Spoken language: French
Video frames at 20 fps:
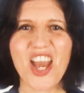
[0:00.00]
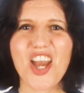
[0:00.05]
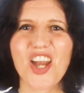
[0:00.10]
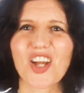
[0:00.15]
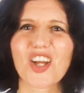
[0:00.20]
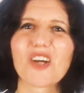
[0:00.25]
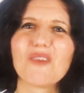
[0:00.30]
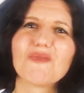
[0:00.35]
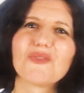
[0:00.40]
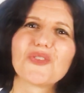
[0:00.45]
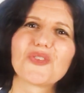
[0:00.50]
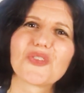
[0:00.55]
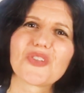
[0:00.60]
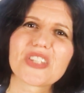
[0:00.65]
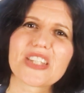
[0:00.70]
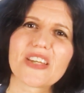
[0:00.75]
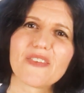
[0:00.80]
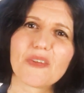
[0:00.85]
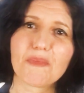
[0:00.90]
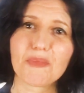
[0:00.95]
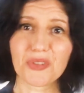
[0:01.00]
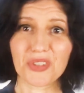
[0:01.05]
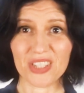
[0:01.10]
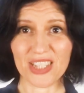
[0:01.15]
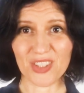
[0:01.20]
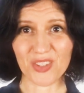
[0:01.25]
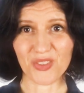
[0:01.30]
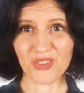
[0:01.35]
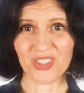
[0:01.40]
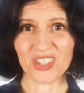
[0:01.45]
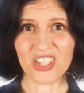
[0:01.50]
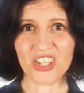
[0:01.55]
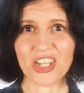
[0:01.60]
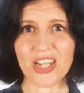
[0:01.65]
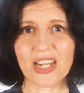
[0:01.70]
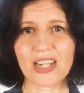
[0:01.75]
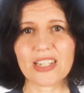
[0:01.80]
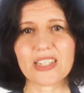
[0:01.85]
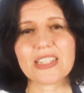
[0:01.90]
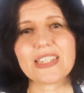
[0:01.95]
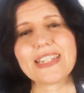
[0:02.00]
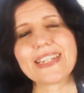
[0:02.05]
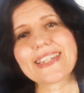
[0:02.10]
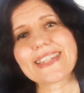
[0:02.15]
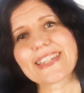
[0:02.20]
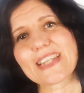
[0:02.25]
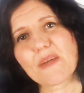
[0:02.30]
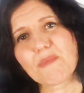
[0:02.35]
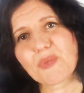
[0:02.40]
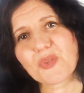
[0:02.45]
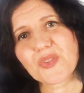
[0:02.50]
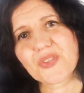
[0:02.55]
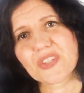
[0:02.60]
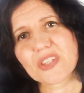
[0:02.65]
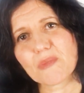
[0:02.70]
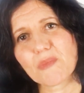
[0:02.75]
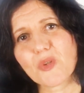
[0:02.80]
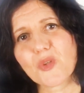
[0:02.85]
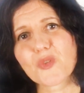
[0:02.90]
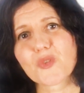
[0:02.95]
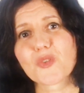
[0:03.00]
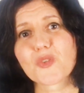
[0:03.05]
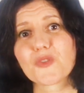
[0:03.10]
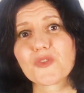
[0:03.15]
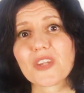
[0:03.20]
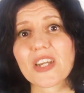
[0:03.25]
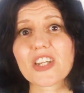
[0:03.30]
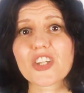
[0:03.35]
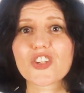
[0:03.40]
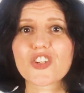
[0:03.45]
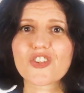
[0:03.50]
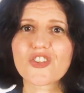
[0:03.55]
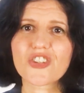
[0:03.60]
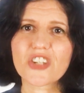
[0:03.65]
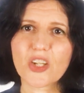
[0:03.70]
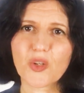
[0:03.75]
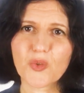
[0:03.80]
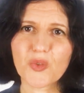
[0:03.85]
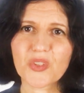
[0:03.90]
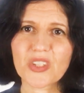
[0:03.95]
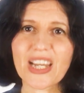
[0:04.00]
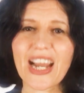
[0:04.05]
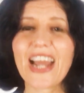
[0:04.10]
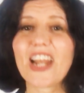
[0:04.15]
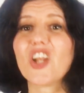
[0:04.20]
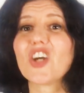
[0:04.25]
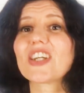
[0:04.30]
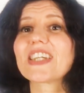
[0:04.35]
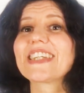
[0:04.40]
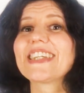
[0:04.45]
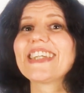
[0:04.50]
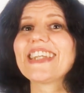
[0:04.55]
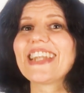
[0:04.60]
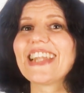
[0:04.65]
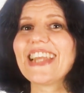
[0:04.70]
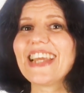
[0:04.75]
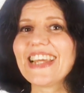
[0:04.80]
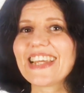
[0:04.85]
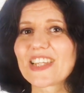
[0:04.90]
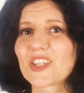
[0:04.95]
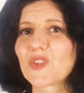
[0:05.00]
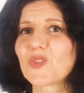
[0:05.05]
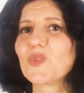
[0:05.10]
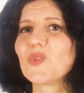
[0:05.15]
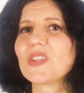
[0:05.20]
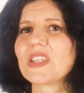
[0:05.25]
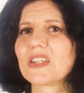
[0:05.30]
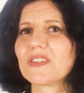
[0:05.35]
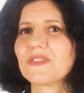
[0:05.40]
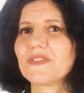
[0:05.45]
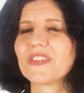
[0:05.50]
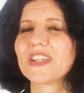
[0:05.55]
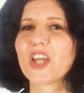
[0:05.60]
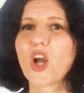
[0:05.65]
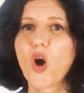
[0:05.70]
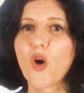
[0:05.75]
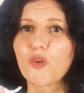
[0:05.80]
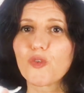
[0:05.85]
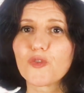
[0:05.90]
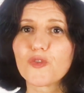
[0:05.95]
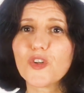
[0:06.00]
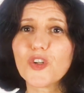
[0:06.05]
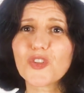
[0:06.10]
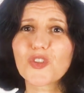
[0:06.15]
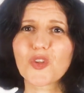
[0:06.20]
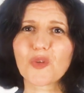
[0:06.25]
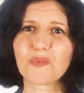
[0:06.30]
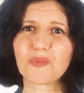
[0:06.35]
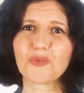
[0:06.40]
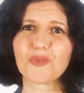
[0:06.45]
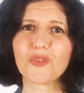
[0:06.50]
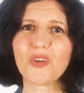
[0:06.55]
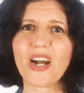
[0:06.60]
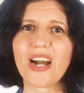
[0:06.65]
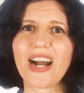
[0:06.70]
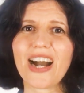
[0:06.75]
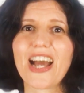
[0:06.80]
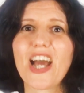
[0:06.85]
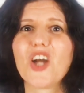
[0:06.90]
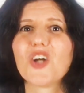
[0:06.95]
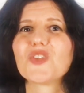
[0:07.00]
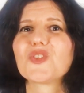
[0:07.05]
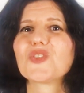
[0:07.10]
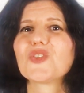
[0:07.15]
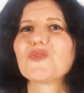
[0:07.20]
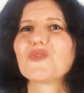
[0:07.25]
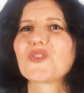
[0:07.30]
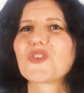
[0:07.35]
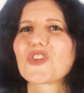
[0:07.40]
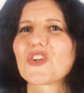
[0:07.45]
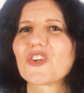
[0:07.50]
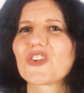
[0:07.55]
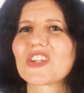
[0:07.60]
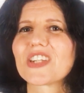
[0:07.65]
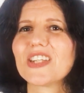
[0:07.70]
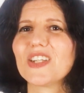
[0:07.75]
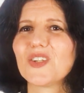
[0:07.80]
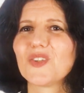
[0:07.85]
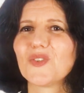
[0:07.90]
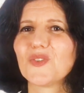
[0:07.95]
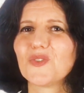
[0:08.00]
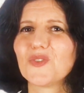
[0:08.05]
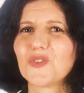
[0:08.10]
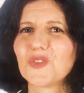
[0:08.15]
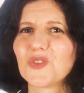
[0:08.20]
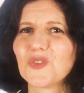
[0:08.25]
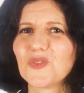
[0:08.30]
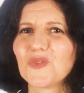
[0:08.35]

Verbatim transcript: Comme vous le savez peut-être déjà, il est impossible de faire changer l'autre, alors qu'il est tout à fait en votre pouvoir de vous changer vous.